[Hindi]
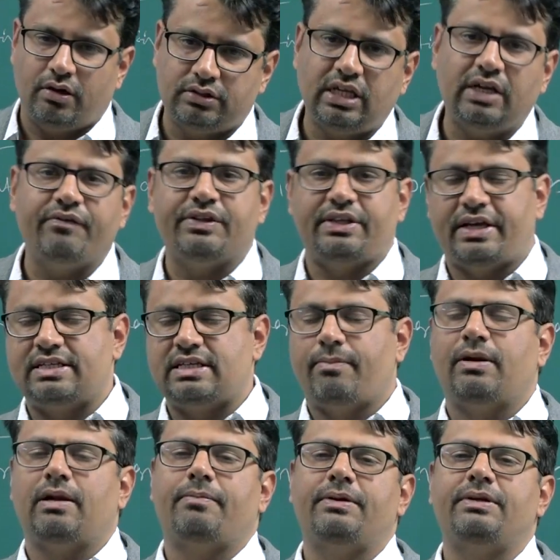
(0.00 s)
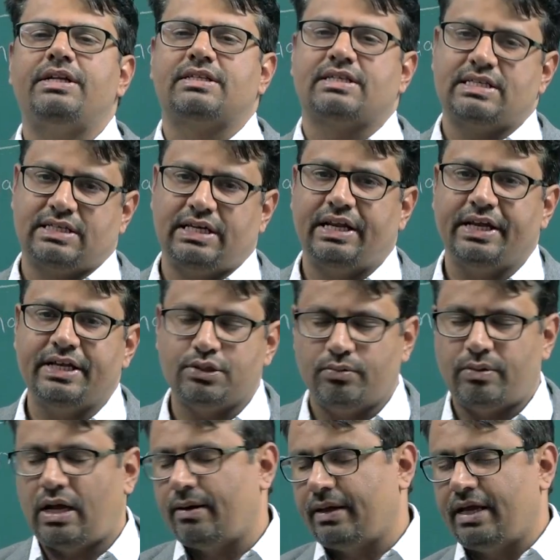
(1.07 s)
होता है विद एग्जाम्पल अपन डिस्कस करेंगे सो
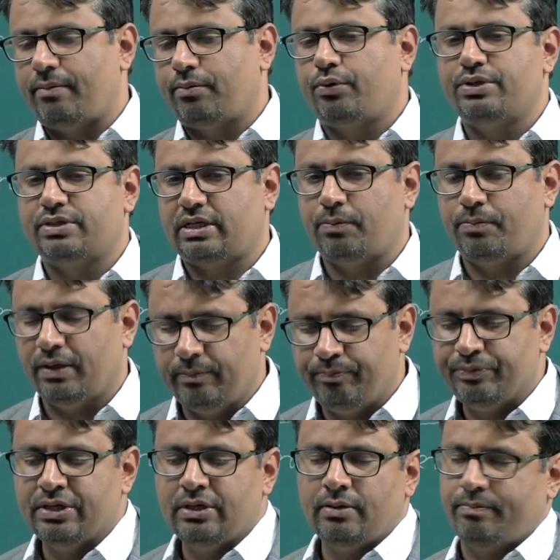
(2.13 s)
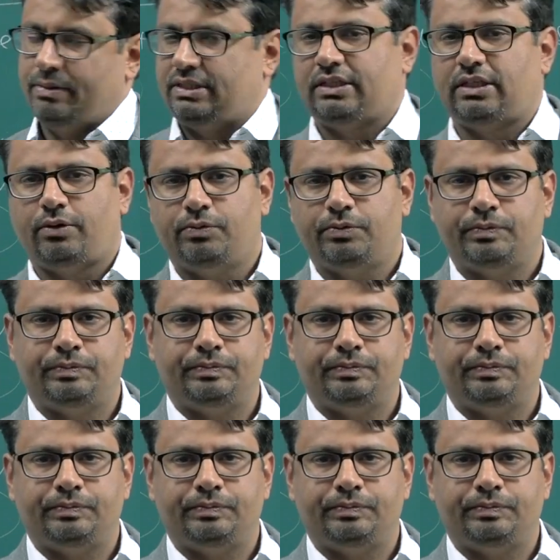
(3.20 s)
मैं आगे आपको इसके पर बताता हूँ